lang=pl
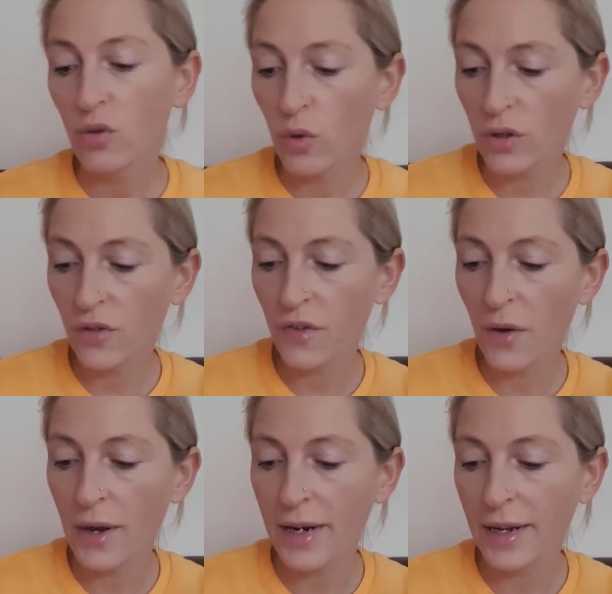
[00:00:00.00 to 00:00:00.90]

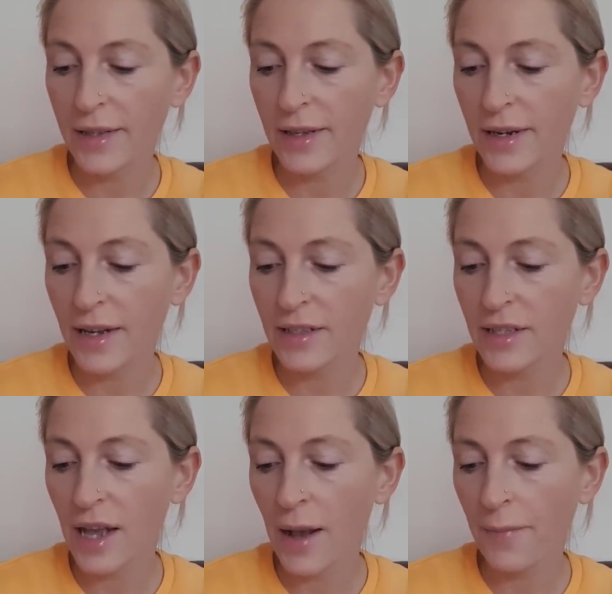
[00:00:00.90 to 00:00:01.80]
długotrwała
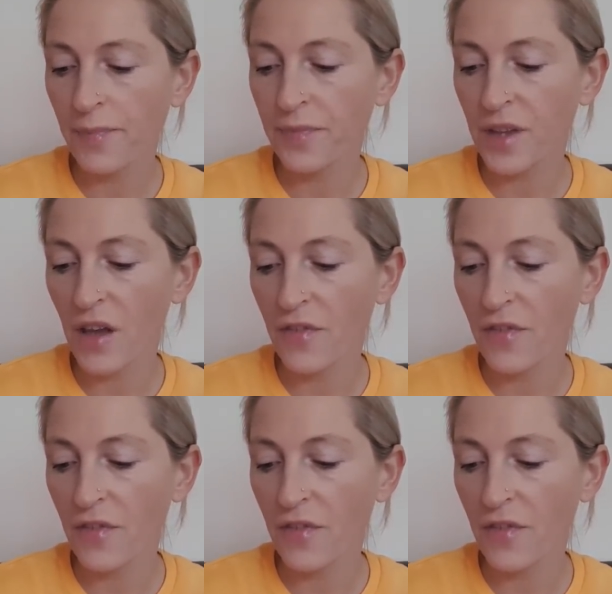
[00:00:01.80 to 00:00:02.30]
regeneracja, mm,